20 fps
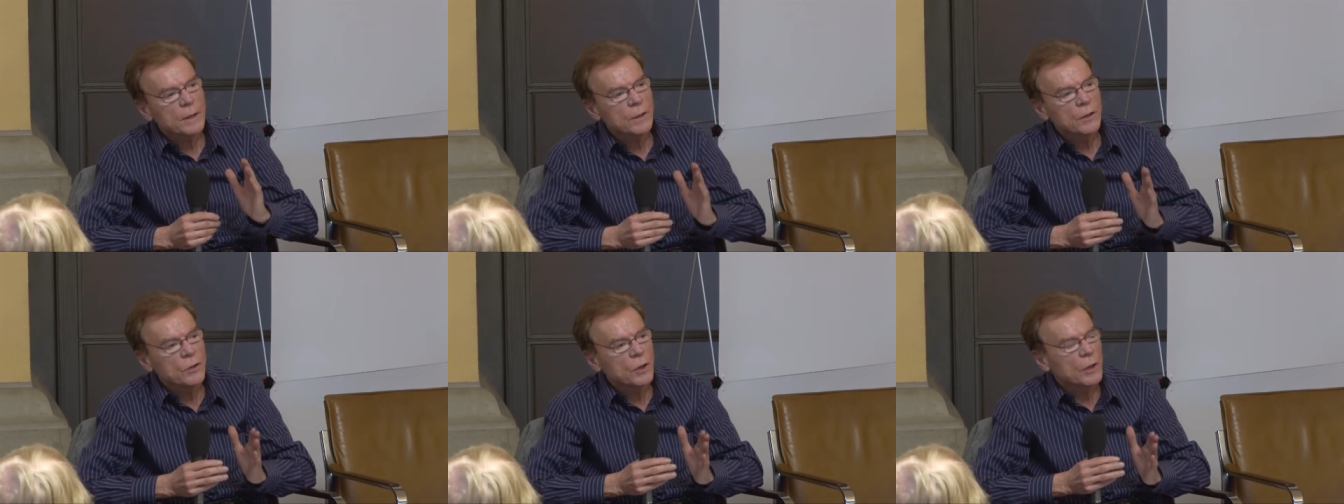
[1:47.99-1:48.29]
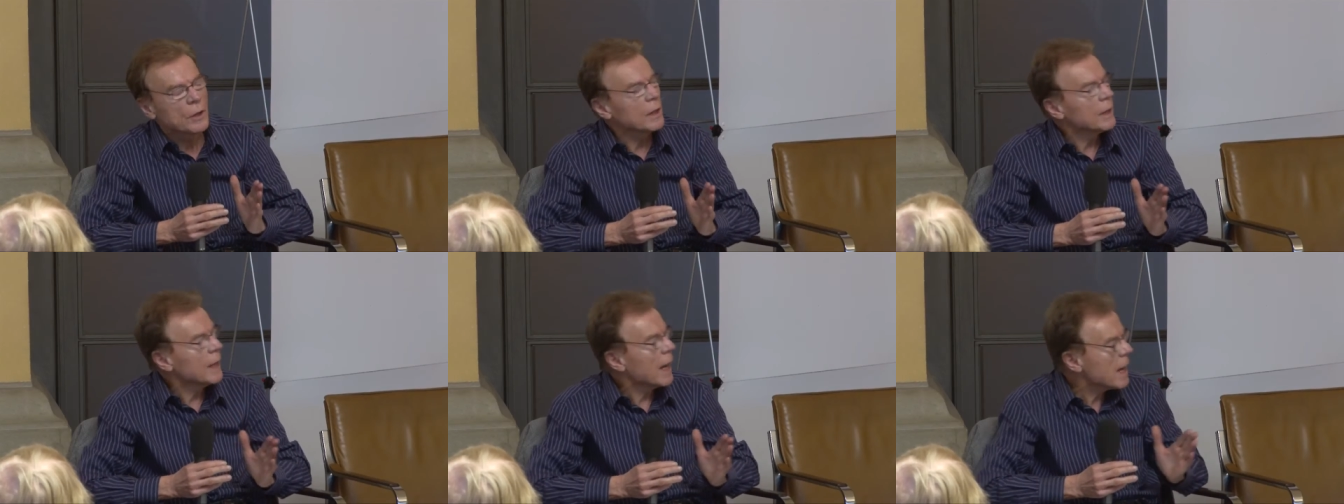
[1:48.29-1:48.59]
die sich
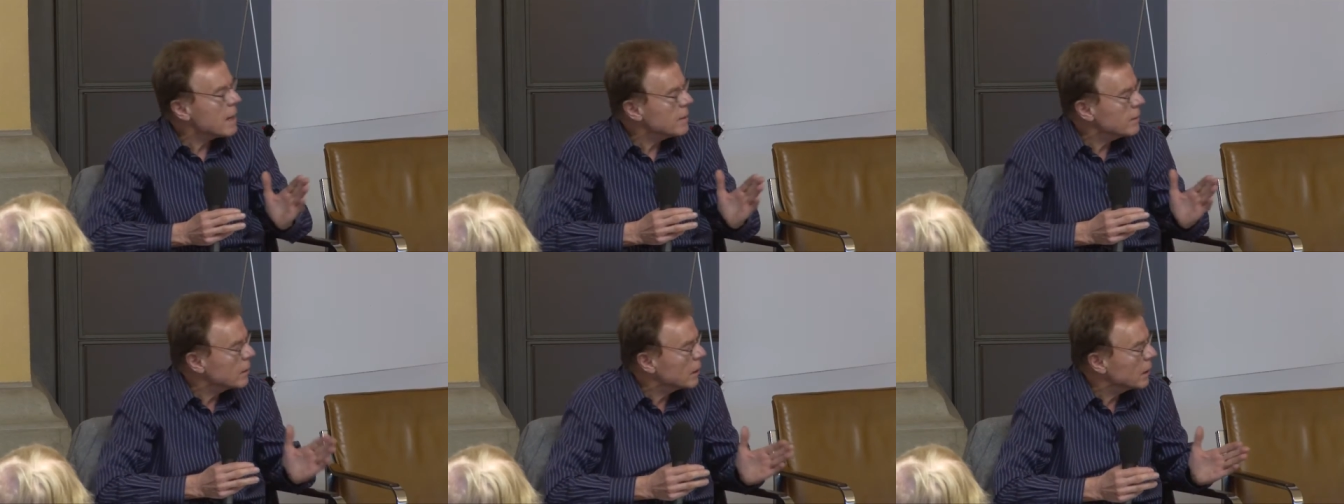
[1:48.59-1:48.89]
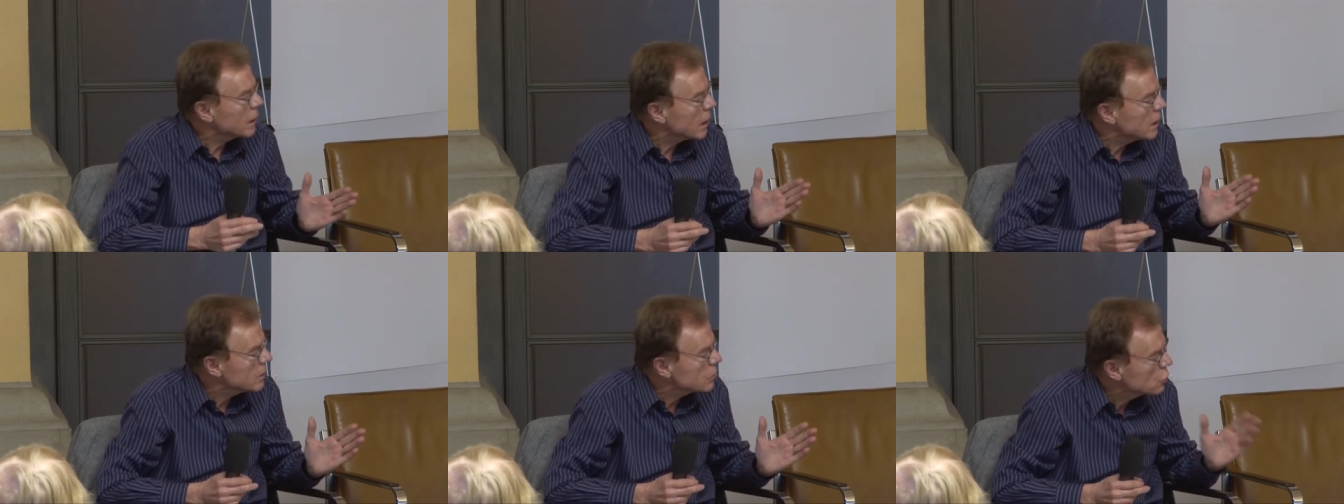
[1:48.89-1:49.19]
in den 80er
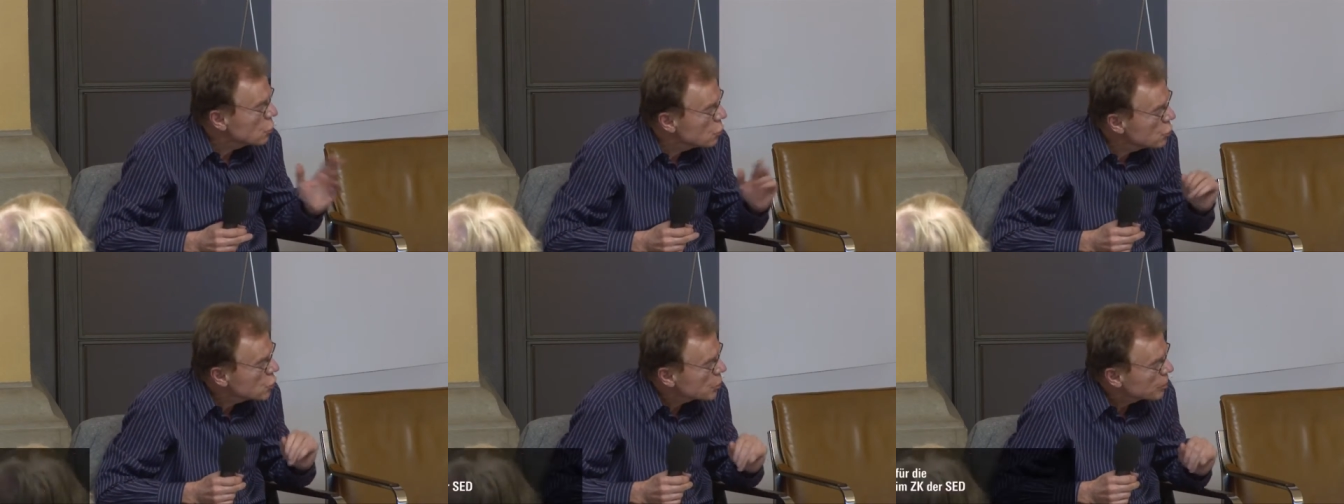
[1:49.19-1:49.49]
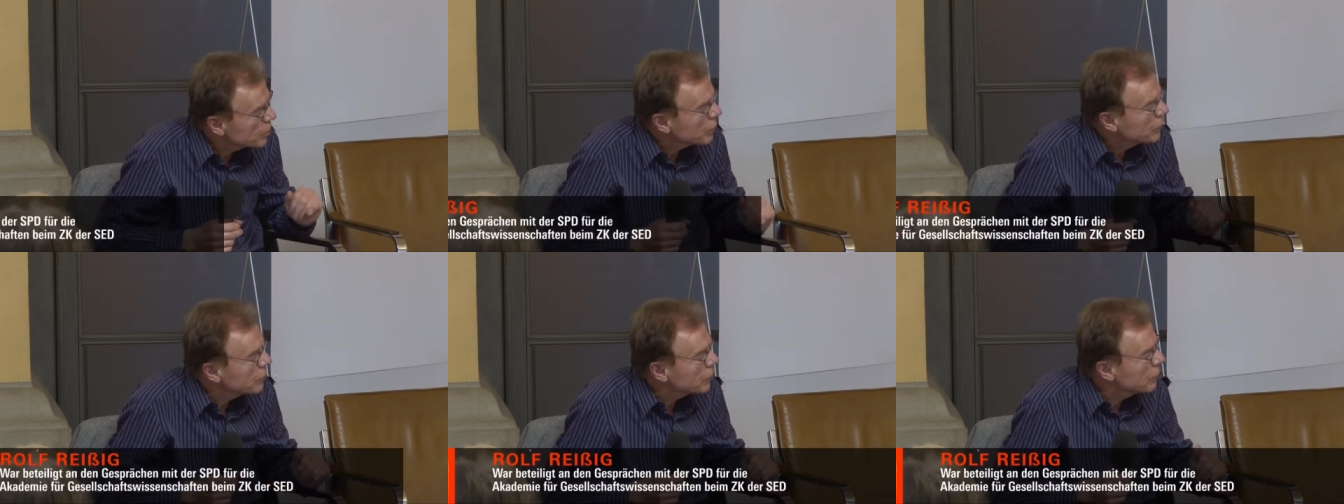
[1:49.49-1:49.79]
Jahren
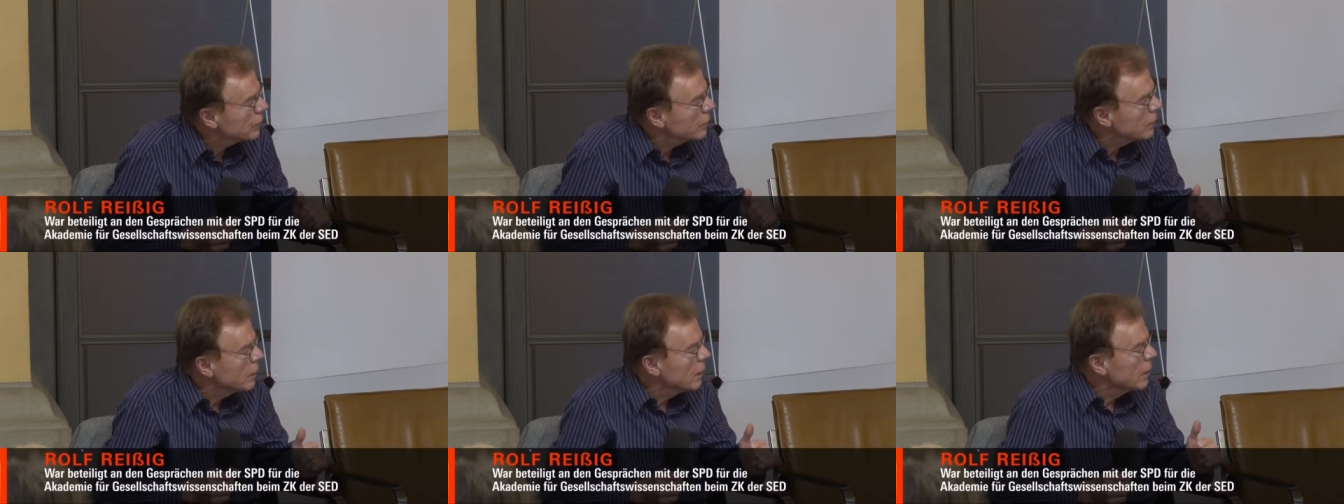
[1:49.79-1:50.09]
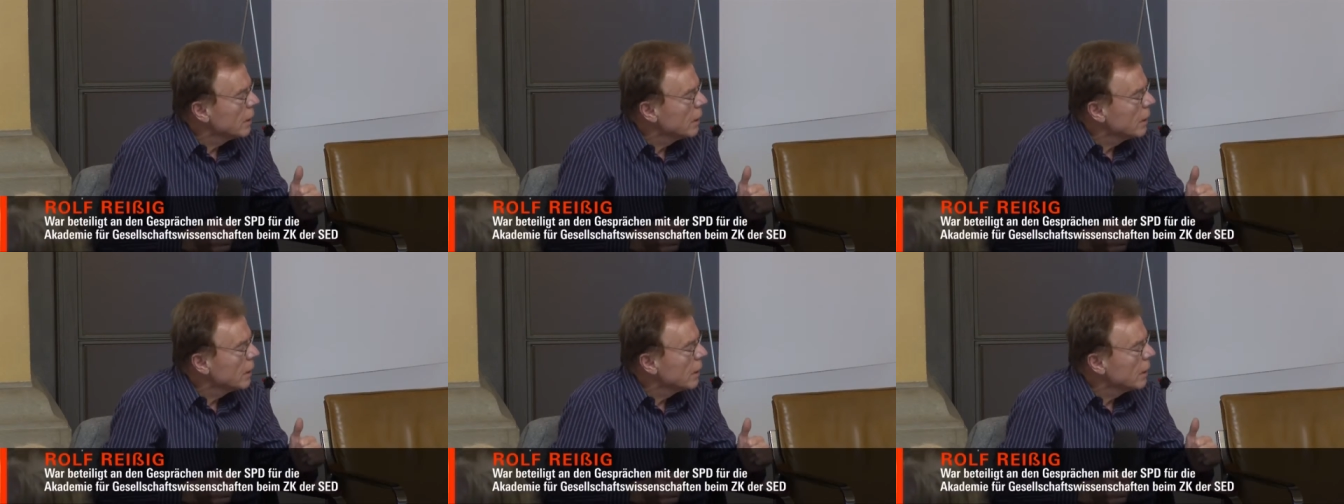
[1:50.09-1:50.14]
zuspitzten,